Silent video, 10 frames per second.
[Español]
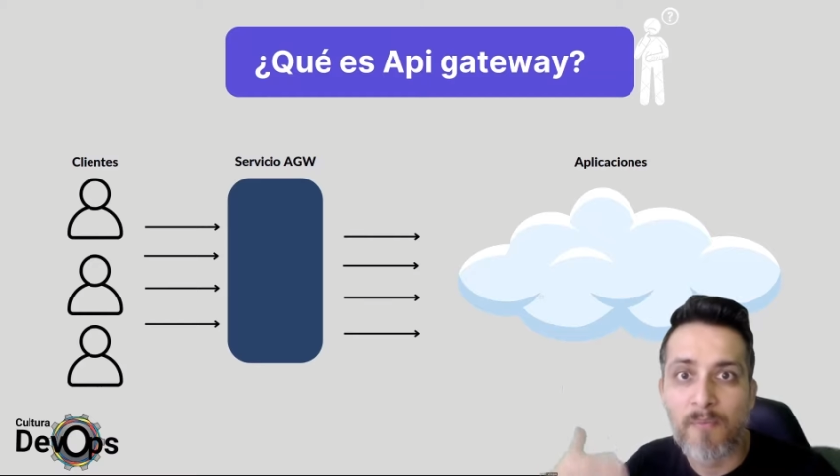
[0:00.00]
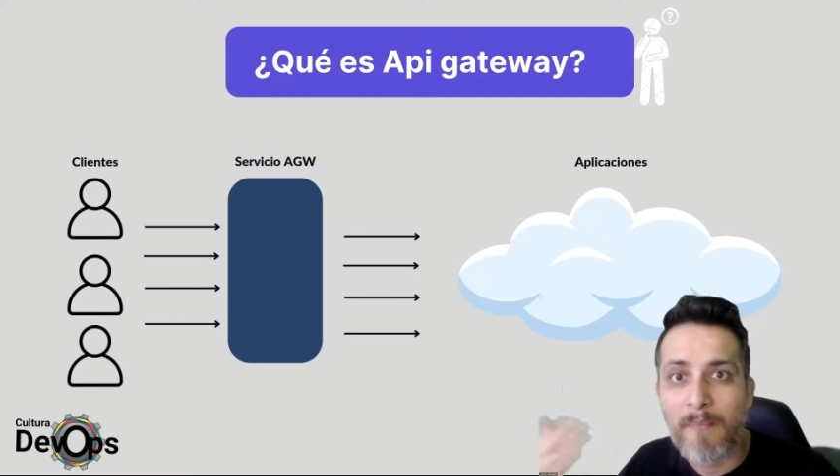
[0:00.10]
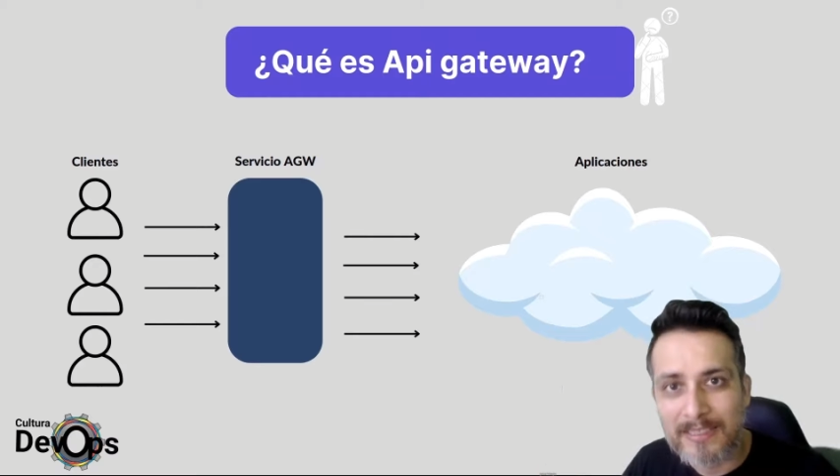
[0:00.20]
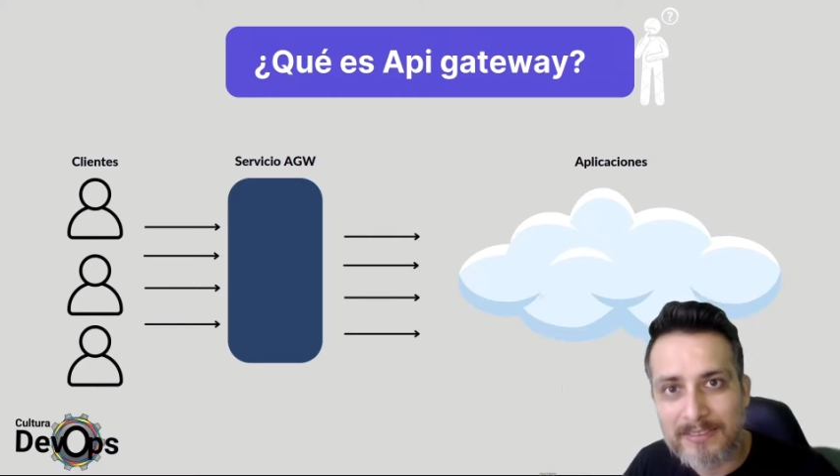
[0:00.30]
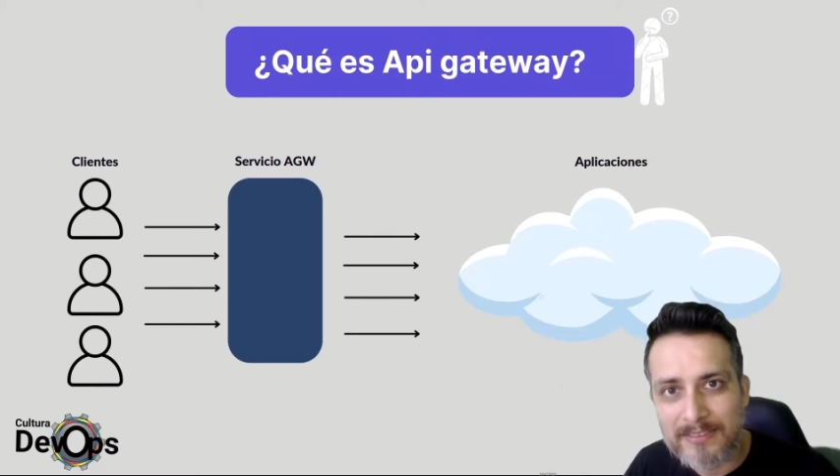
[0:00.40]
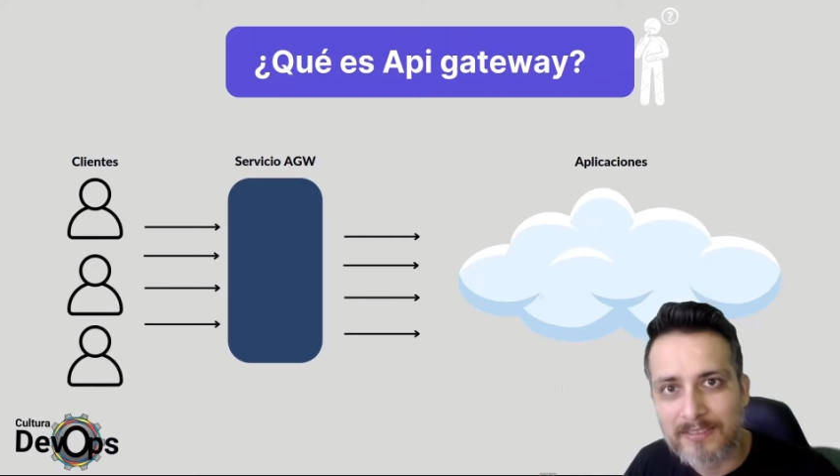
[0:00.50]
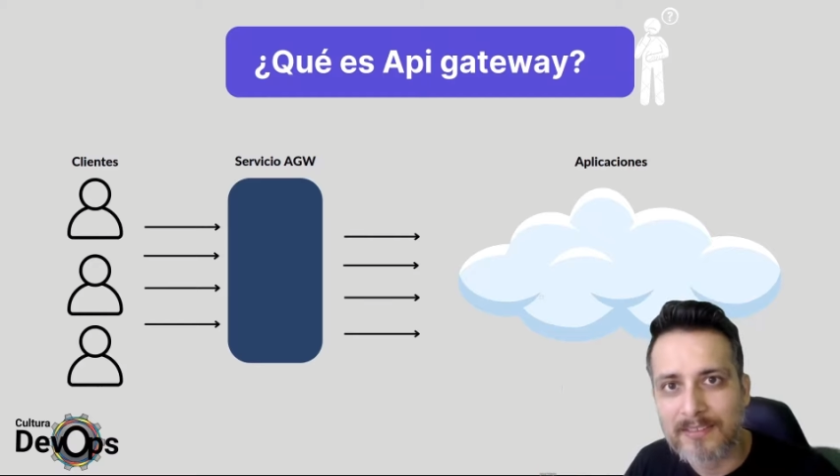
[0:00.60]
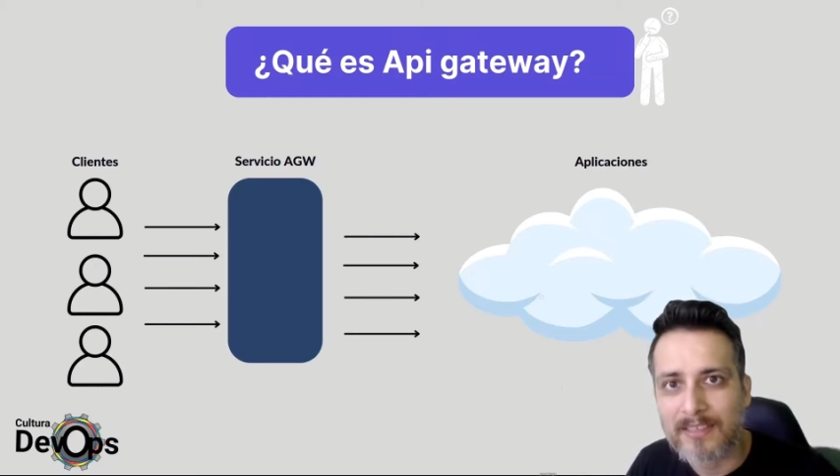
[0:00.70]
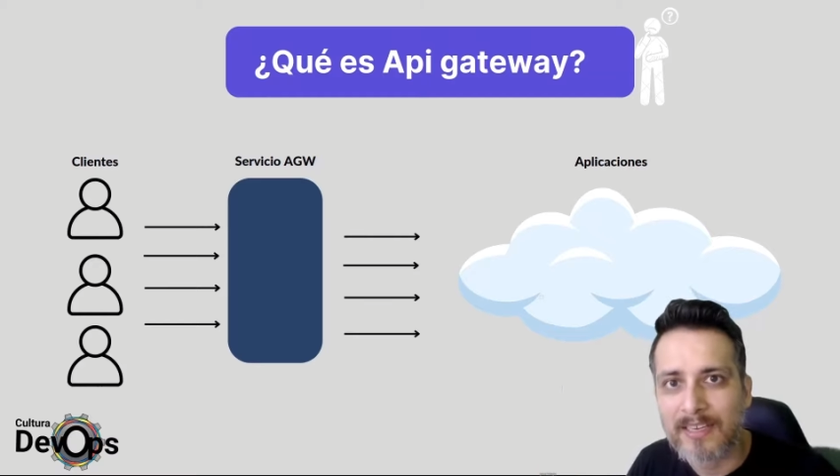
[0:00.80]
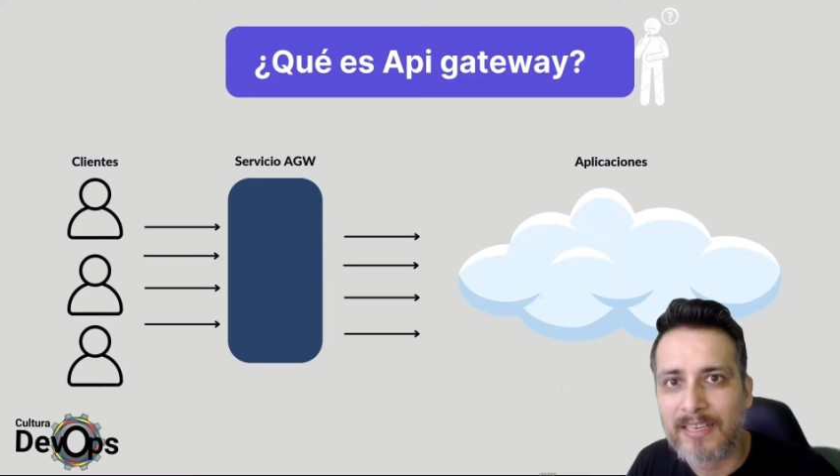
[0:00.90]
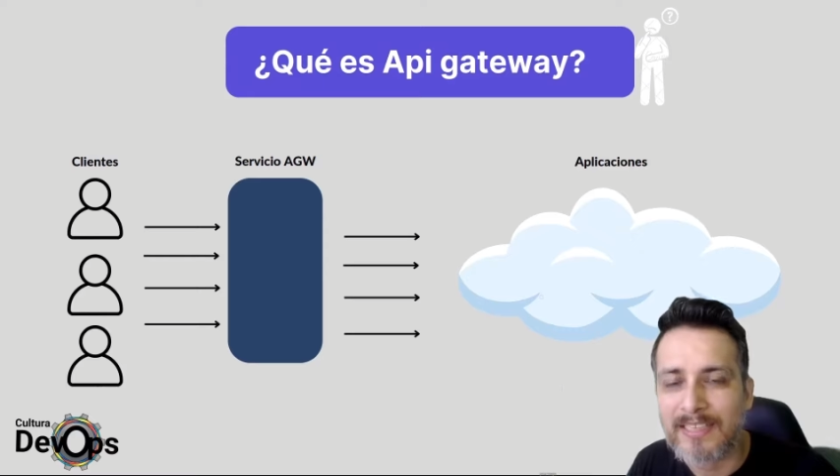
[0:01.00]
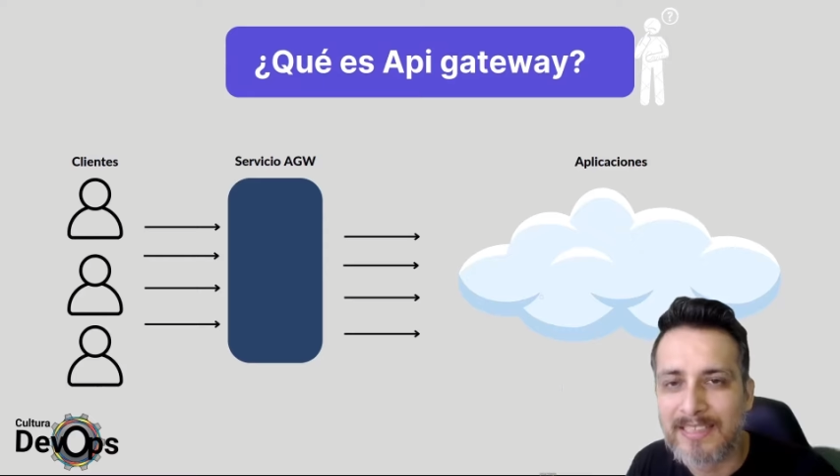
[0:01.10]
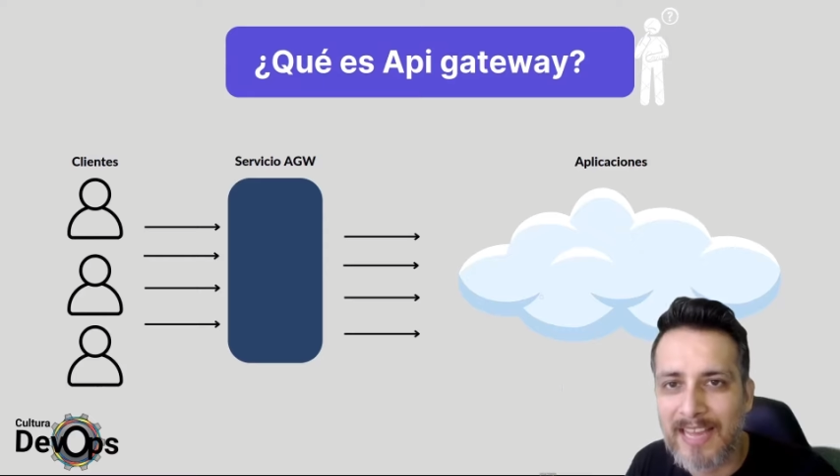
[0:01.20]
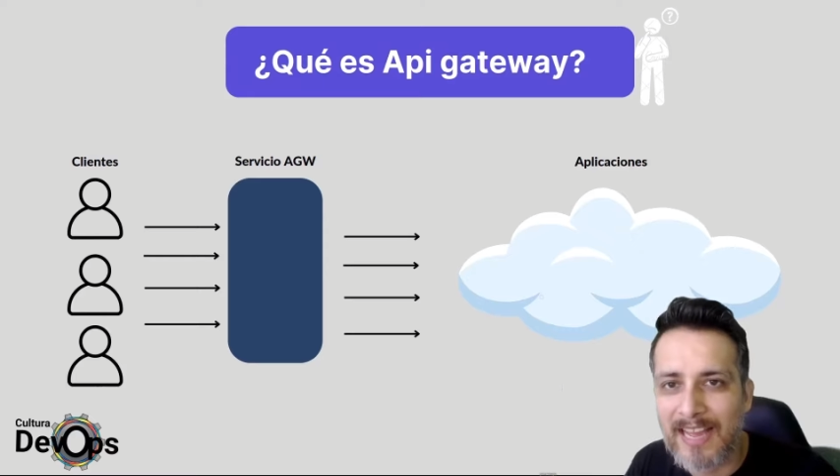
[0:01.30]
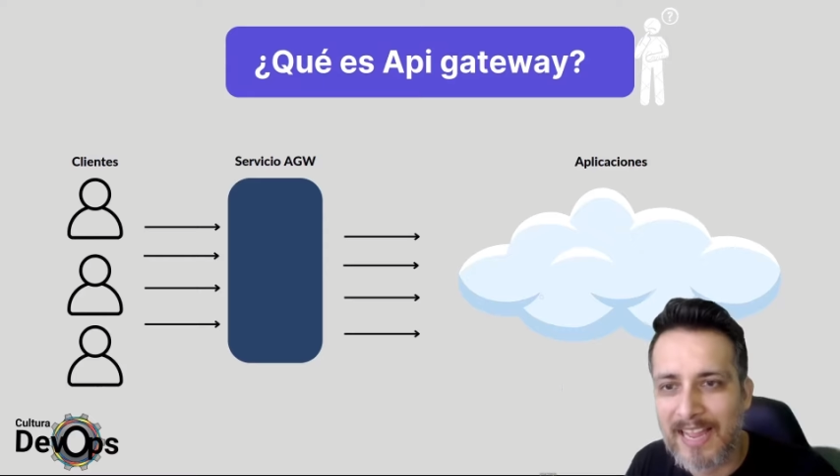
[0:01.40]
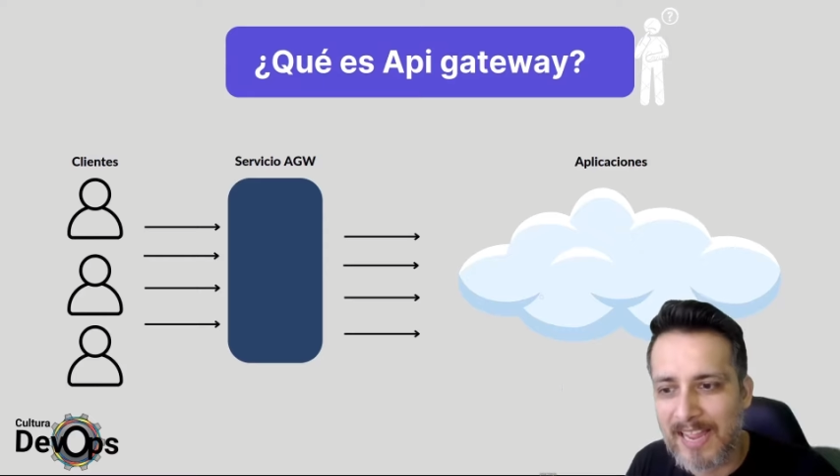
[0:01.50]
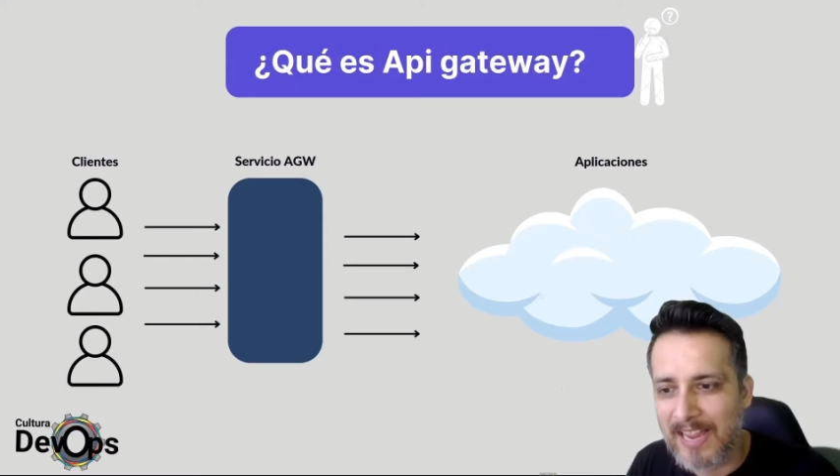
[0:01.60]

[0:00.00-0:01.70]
más que está